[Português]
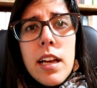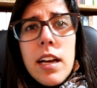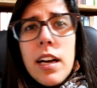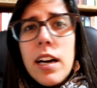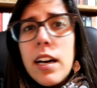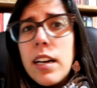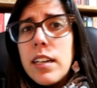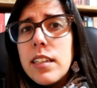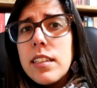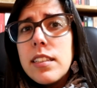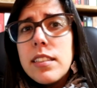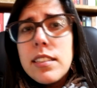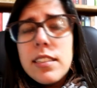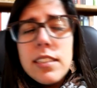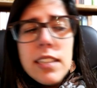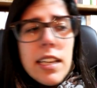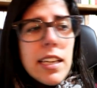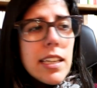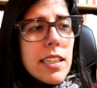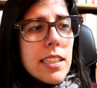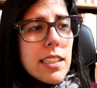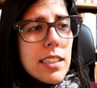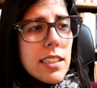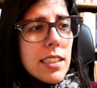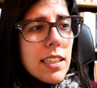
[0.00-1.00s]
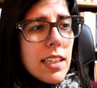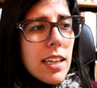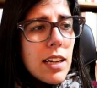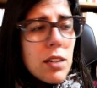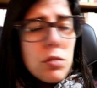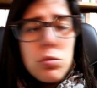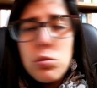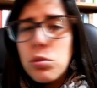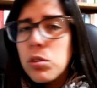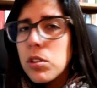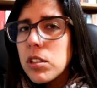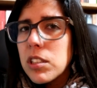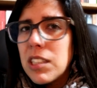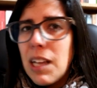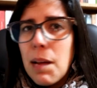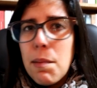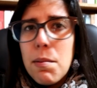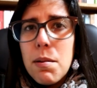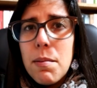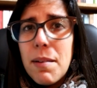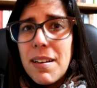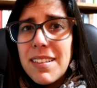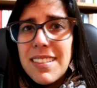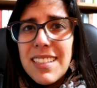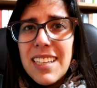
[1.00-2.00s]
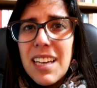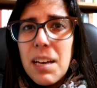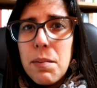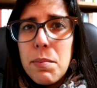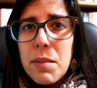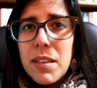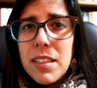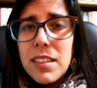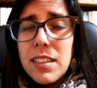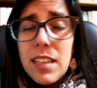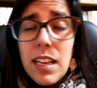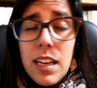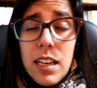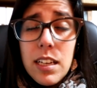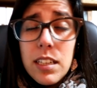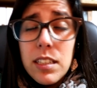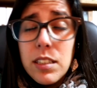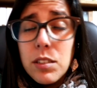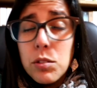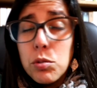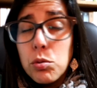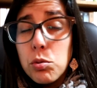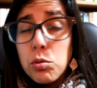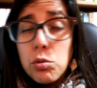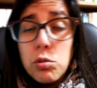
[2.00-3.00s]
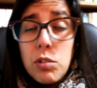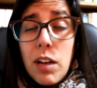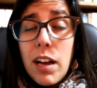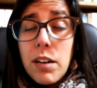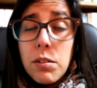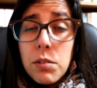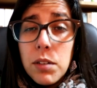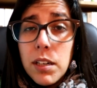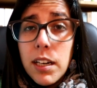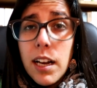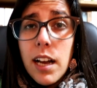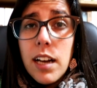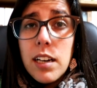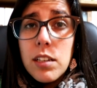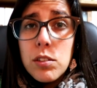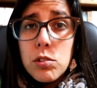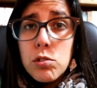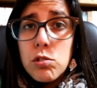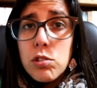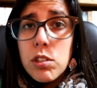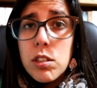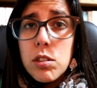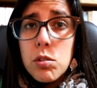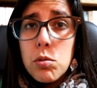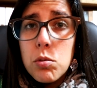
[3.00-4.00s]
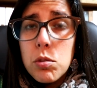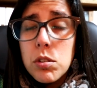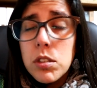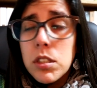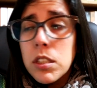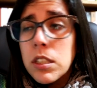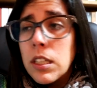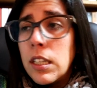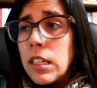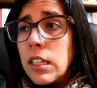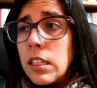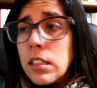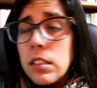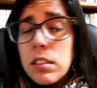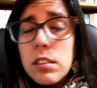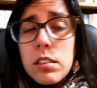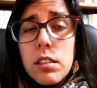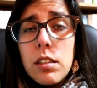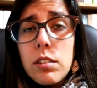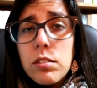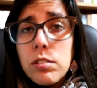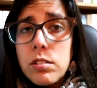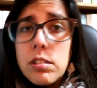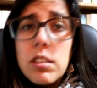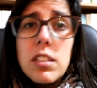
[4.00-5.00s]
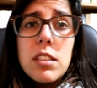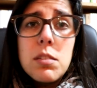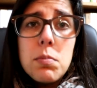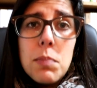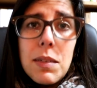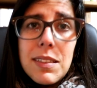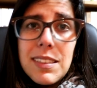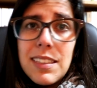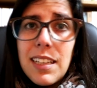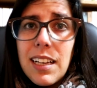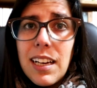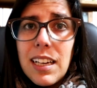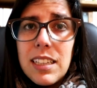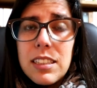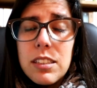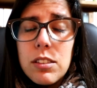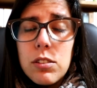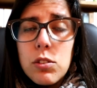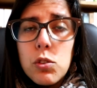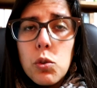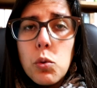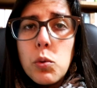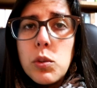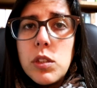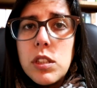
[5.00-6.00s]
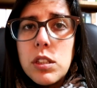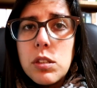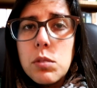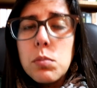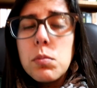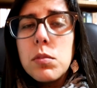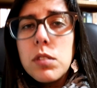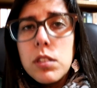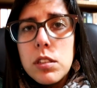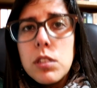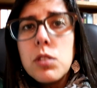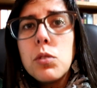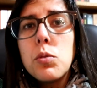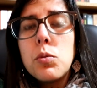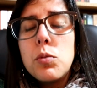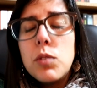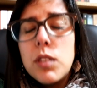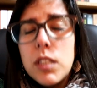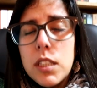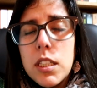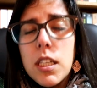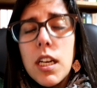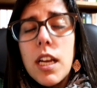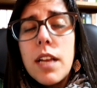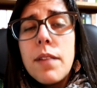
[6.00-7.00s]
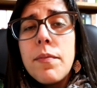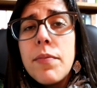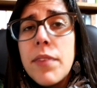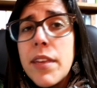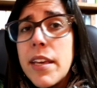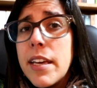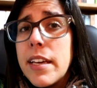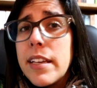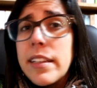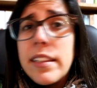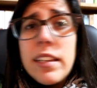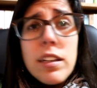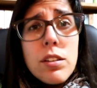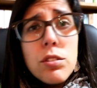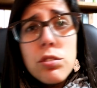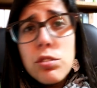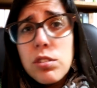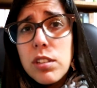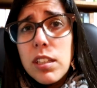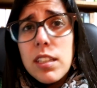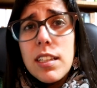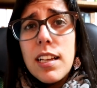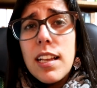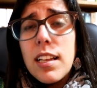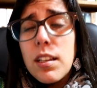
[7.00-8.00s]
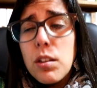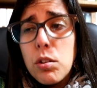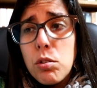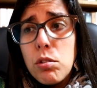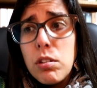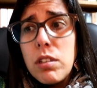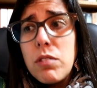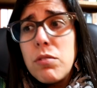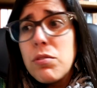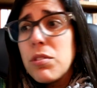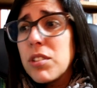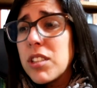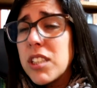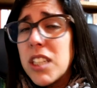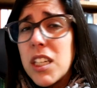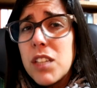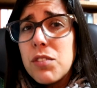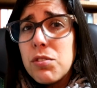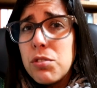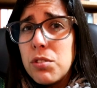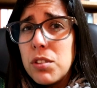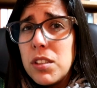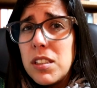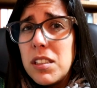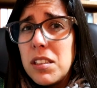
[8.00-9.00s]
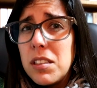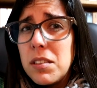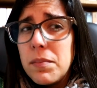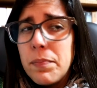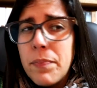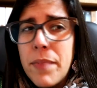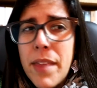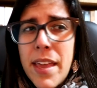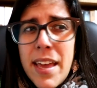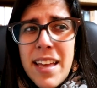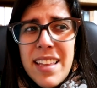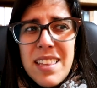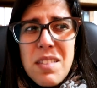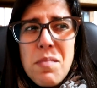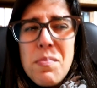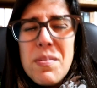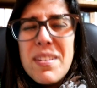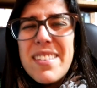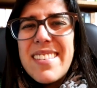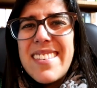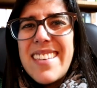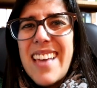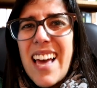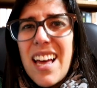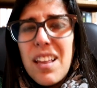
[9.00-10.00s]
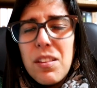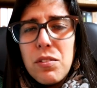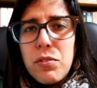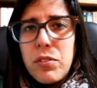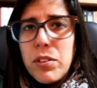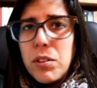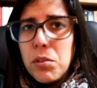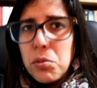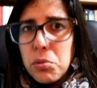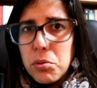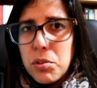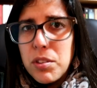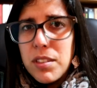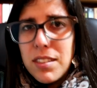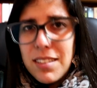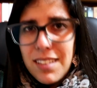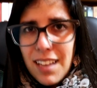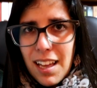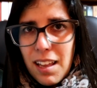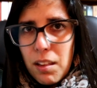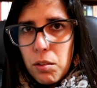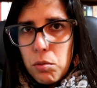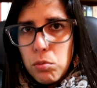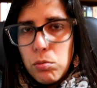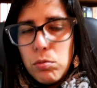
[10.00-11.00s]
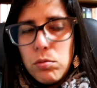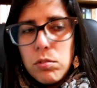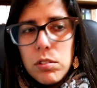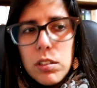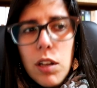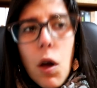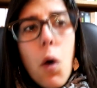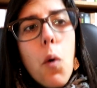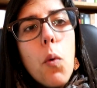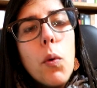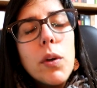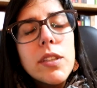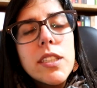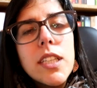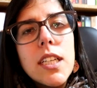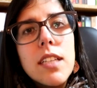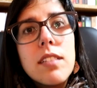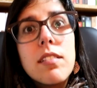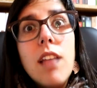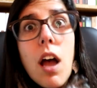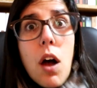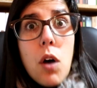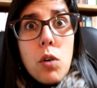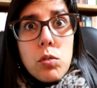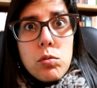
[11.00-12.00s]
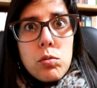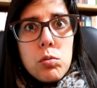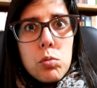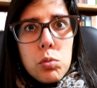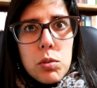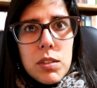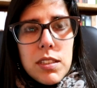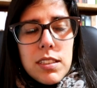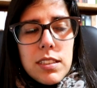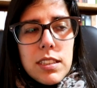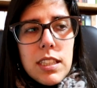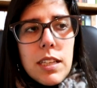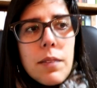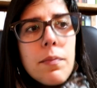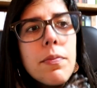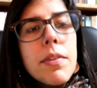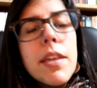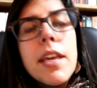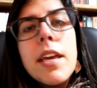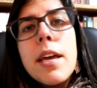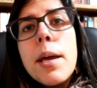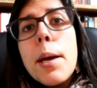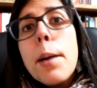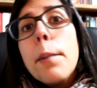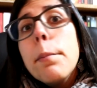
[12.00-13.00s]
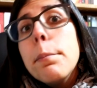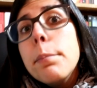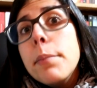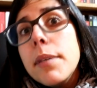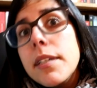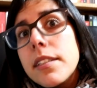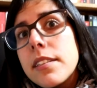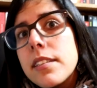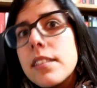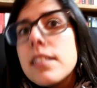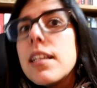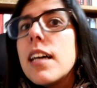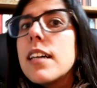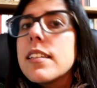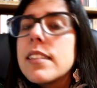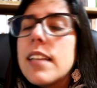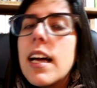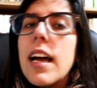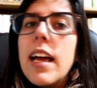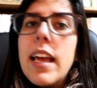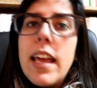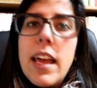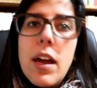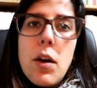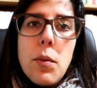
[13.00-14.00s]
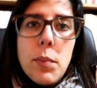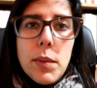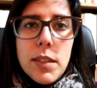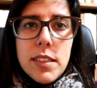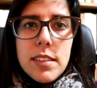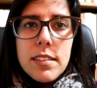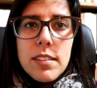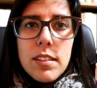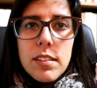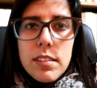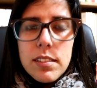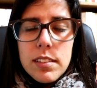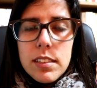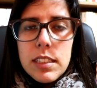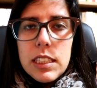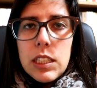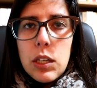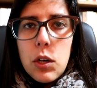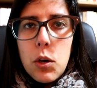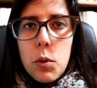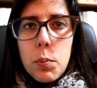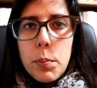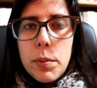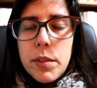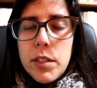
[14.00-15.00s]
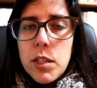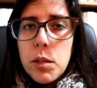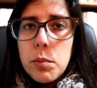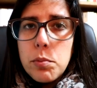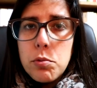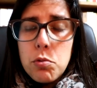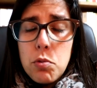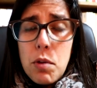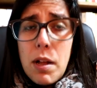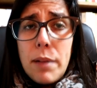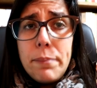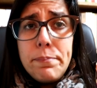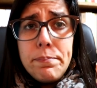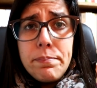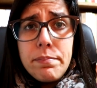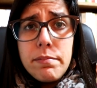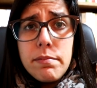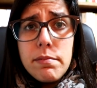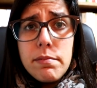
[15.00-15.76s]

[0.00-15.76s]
Achei que a autora estava basicamente a gozar com a cara dos leitores. Não sei se mais alguém sentiu isto, mas eu achei. Não gostei nada do livro, achei que foi demasiado valorizado. Não o achei tanto assim. Mas lá está, é uma questão de opinião pessoal.